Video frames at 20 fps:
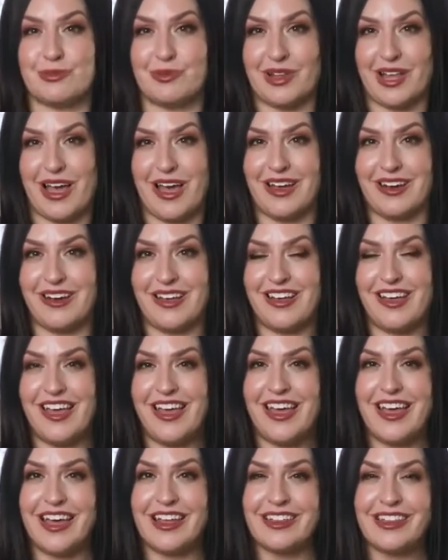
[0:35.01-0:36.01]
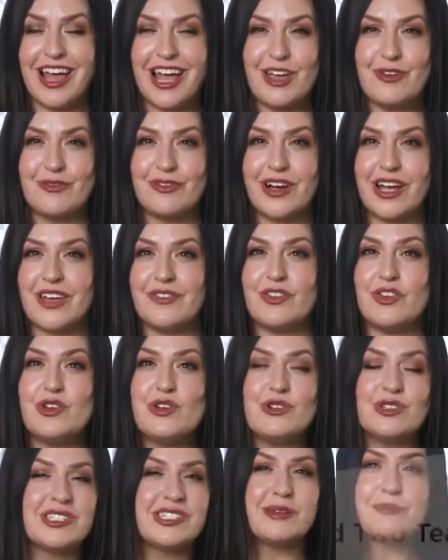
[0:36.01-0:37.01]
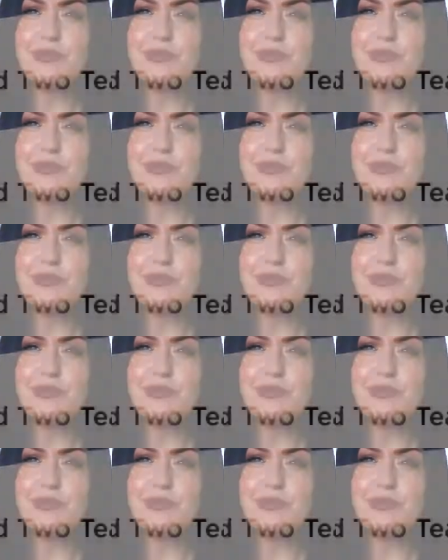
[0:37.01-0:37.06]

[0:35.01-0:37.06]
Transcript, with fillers: ma anche un piano concentrato a Life